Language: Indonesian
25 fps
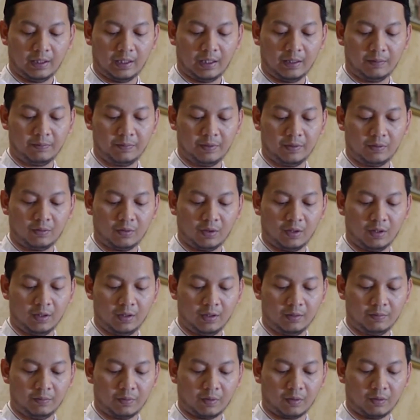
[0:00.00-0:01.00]
Abi
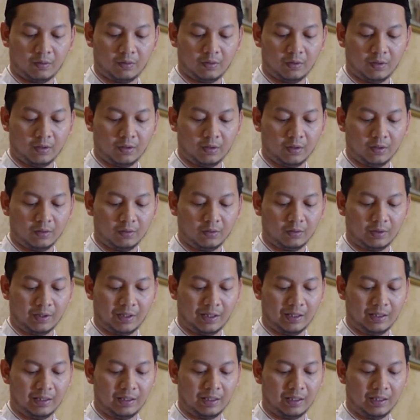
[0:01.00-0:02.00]
Thalib radhiyallahu
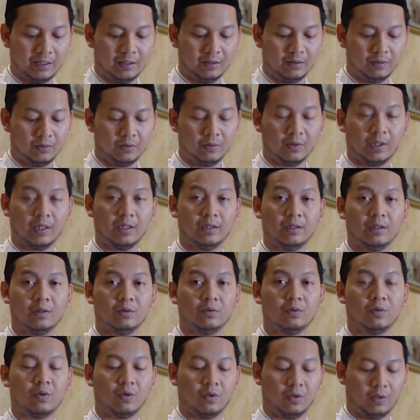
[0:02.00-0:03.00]
taala anhu
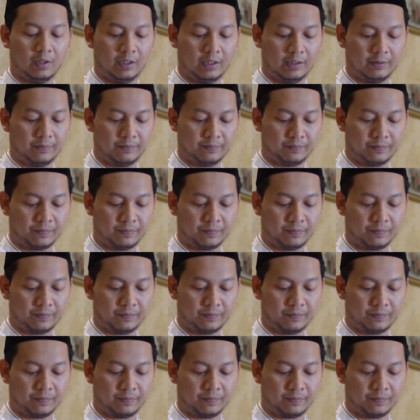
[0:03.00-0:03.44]
annahu qala